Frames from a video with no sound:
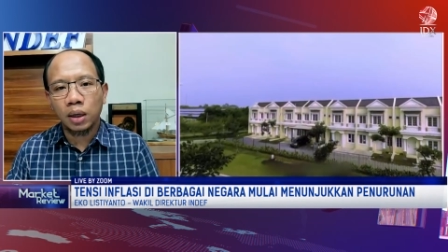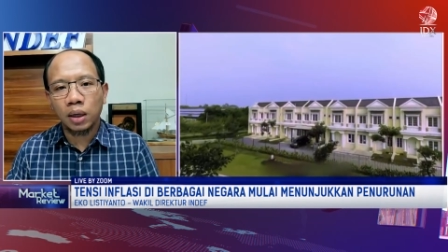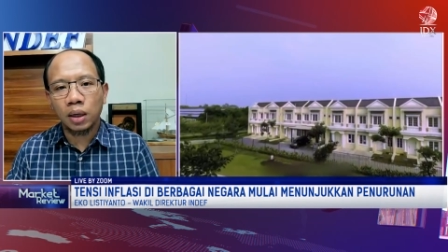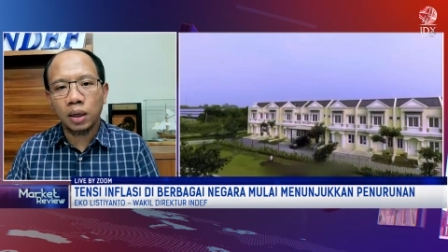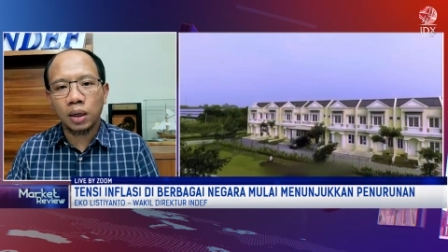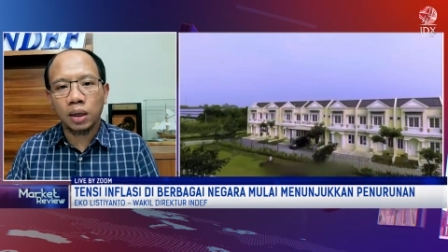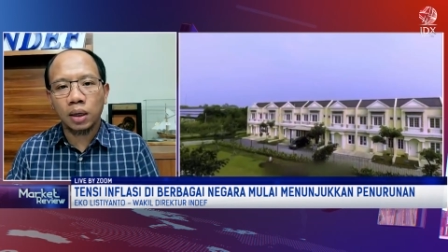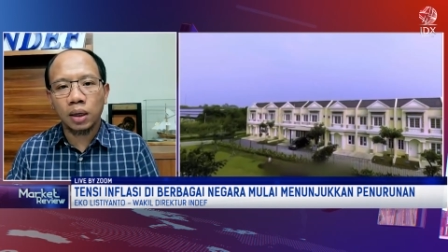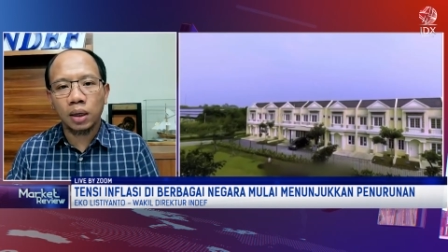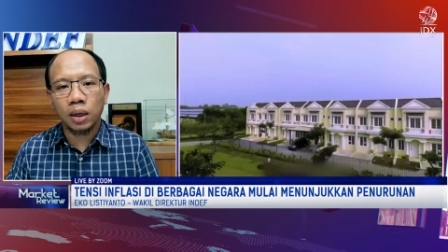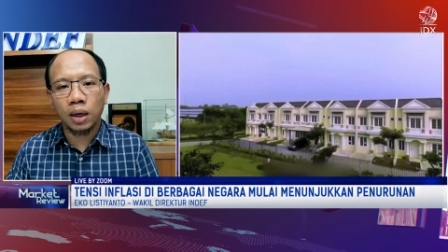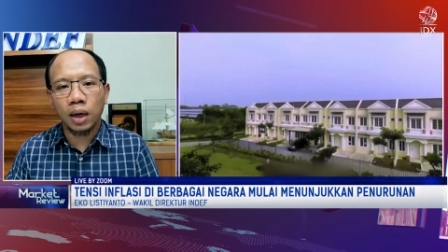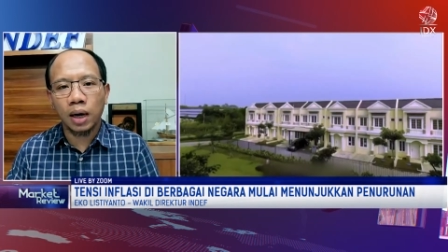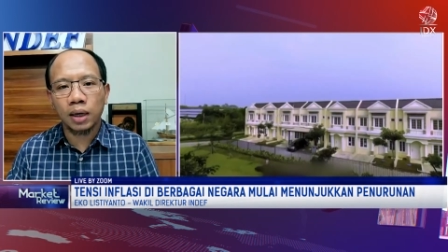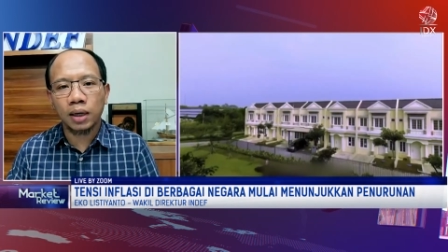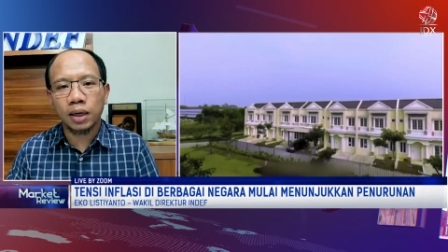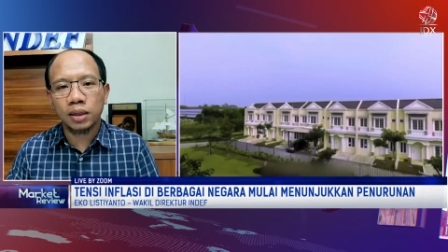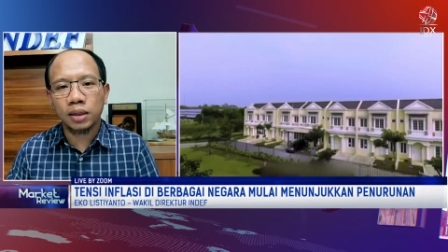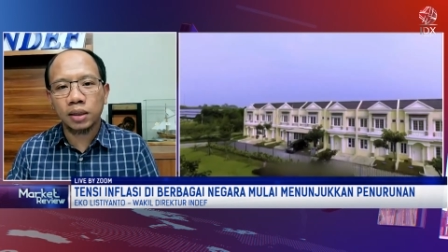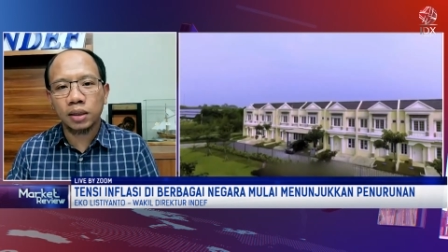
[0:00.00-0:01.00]
uh,
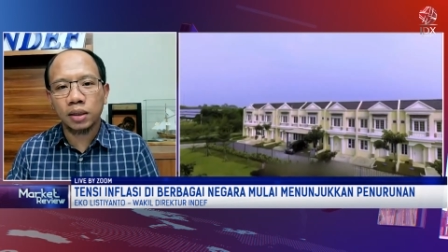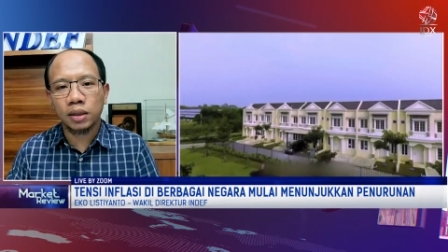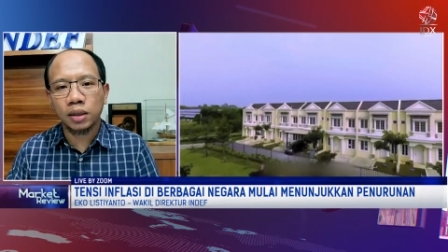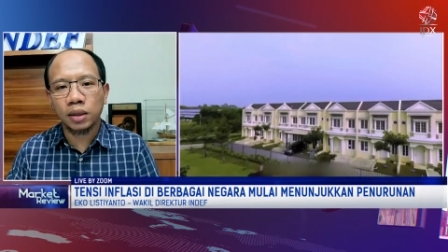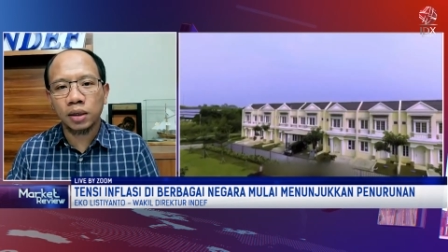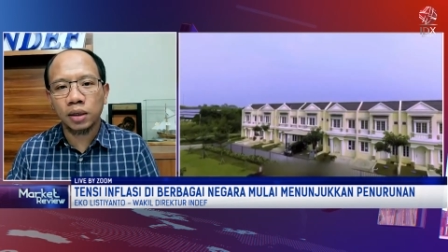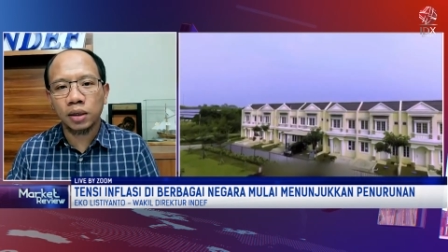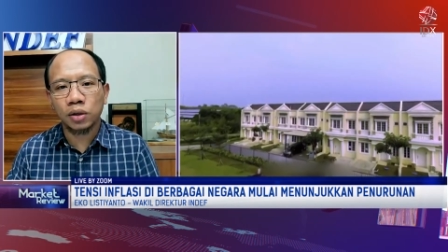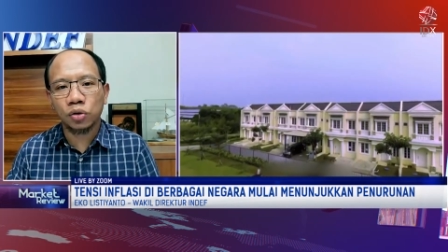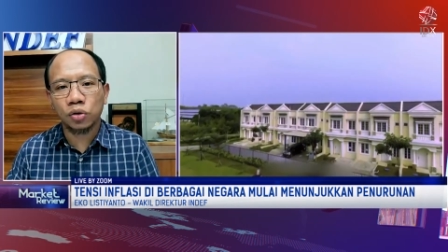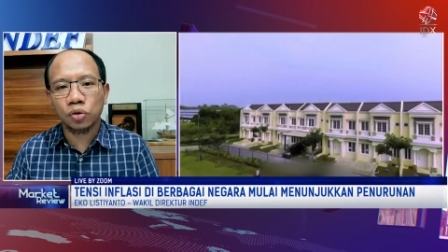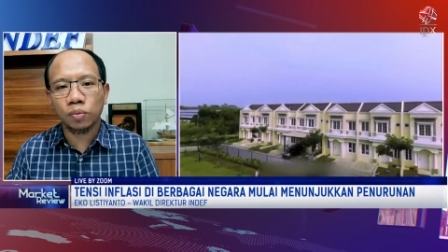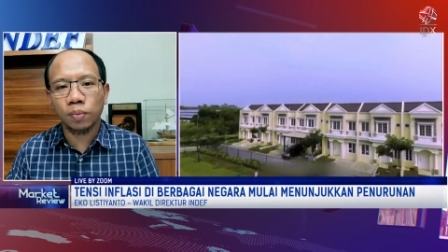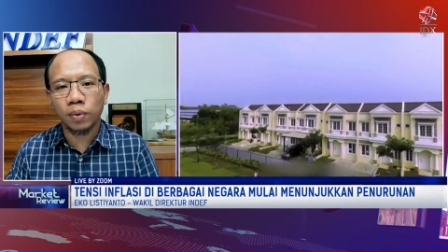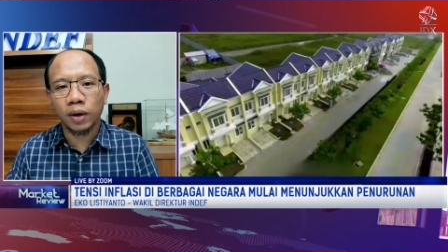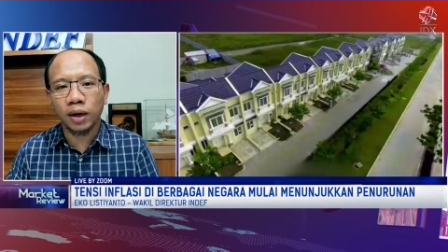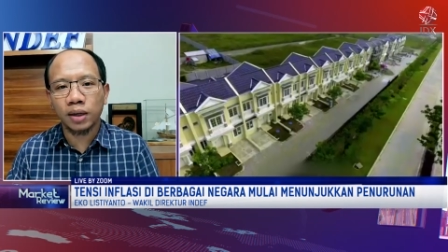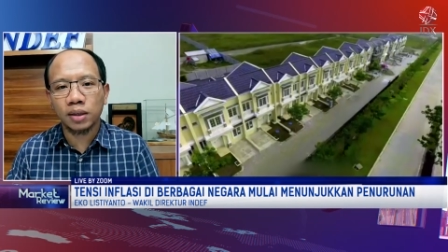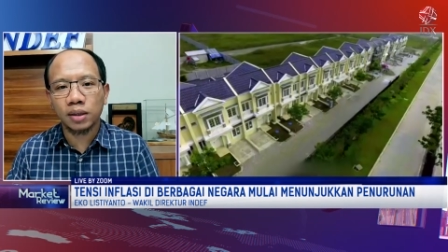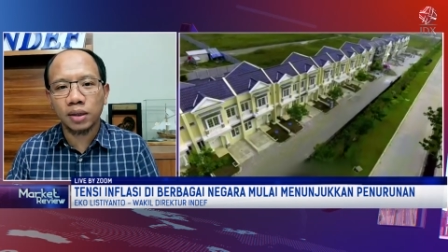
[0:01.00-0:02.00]
ada sisi
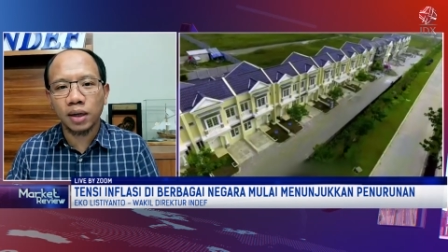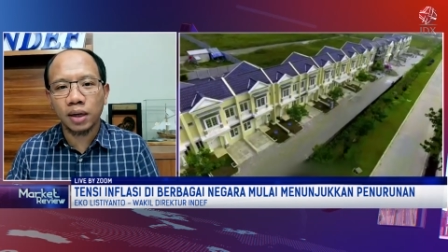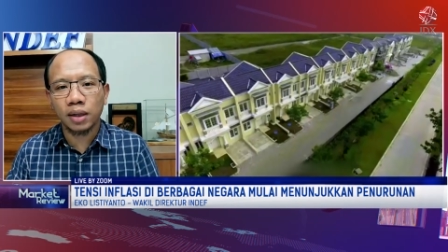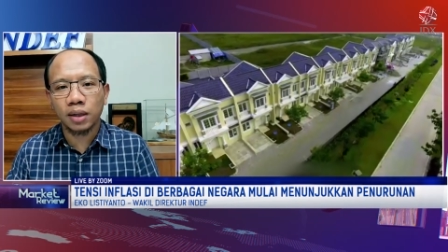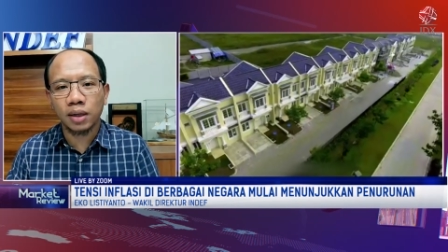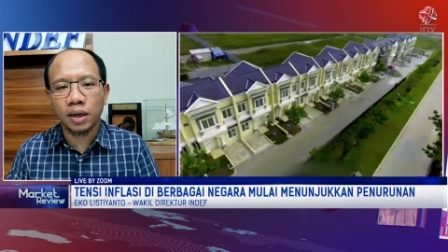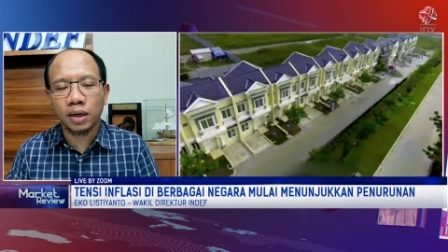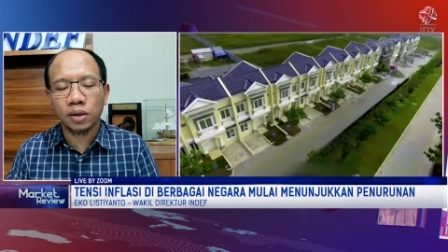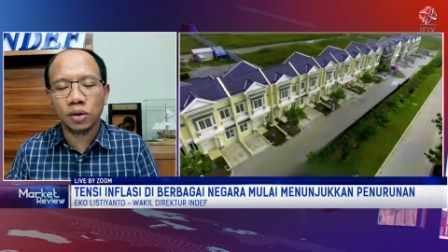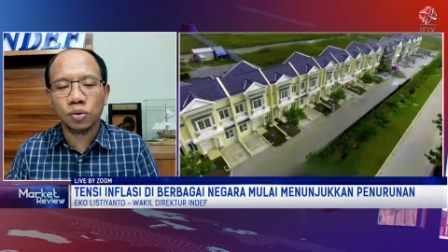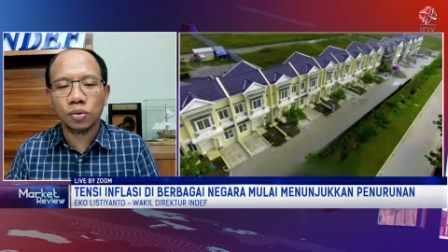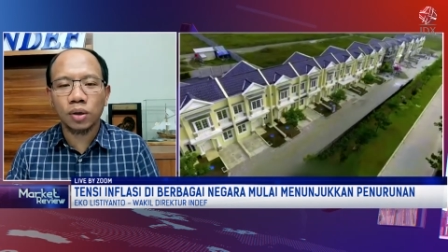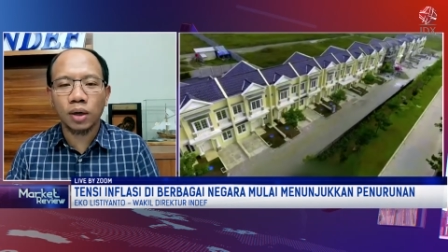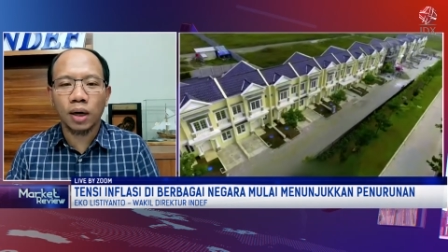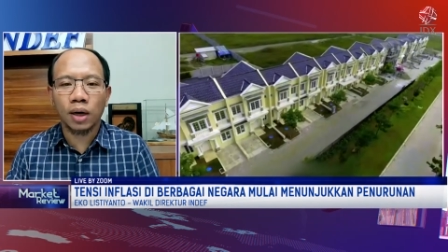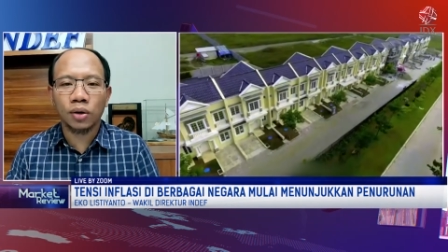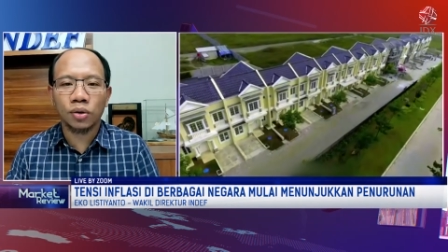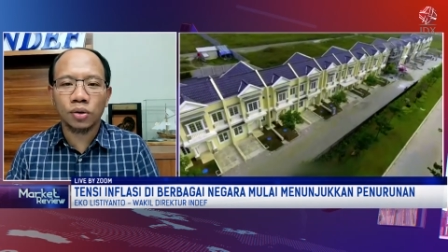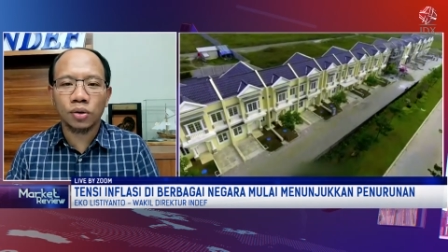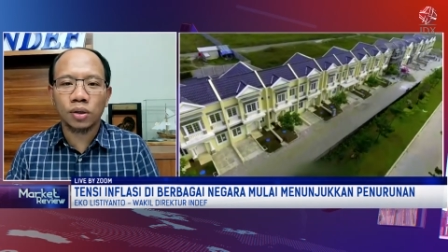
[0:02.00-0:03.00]
supply side yang
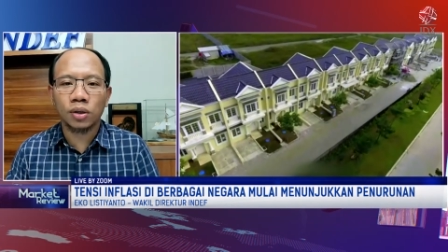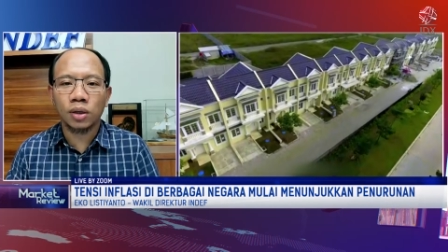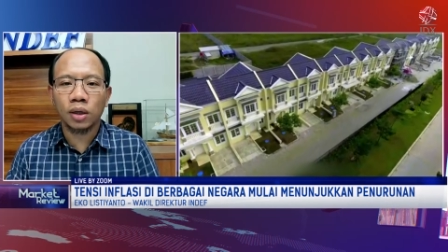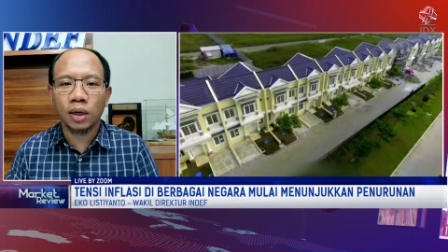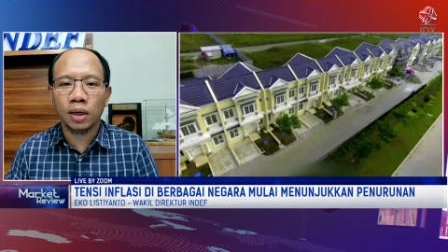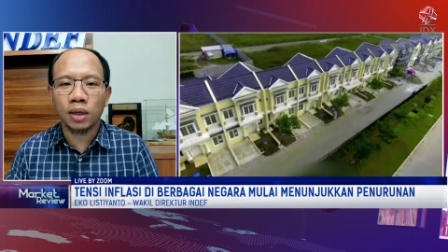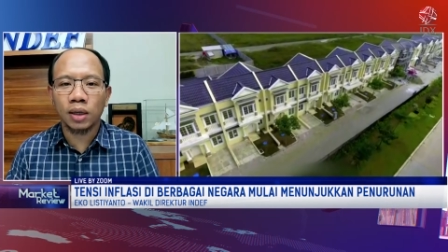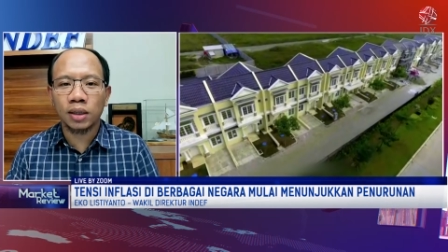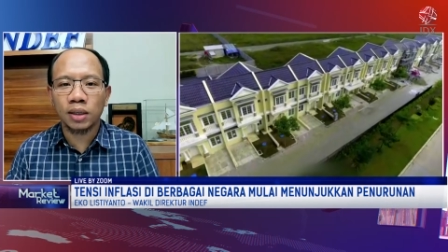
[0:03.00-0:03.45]
juga harus uh,